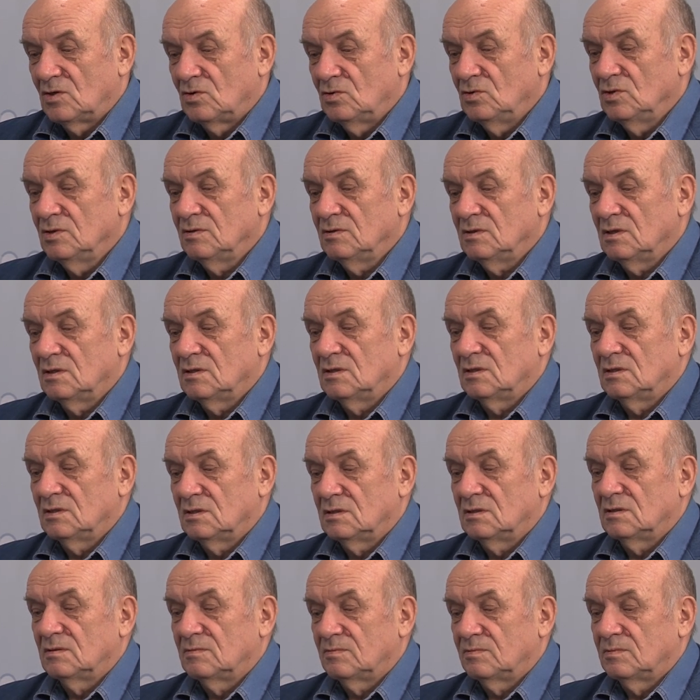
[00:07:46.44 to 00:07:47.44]
он
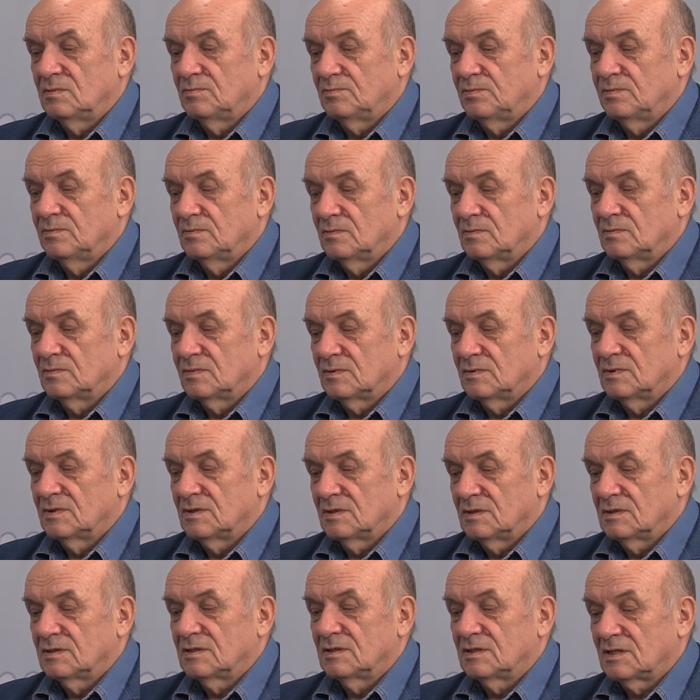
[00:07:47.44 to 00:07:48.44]
э,
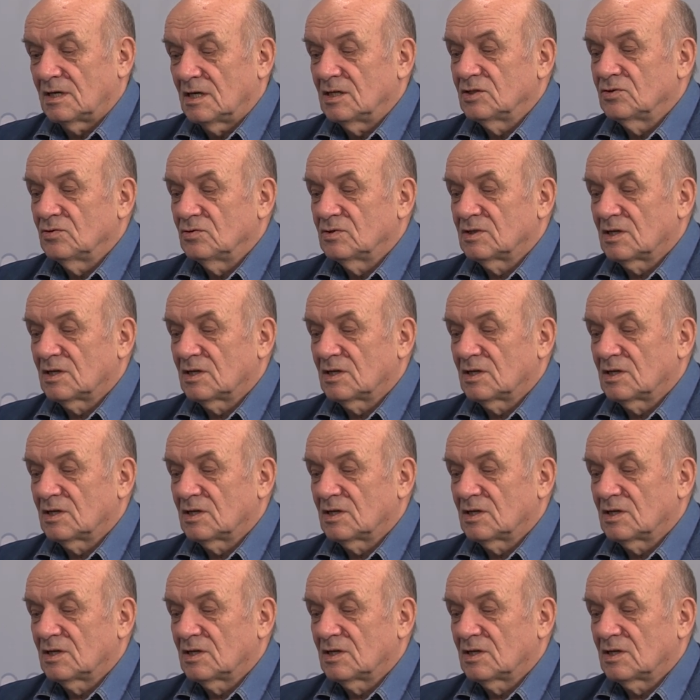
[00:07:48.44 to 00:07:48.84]
сразу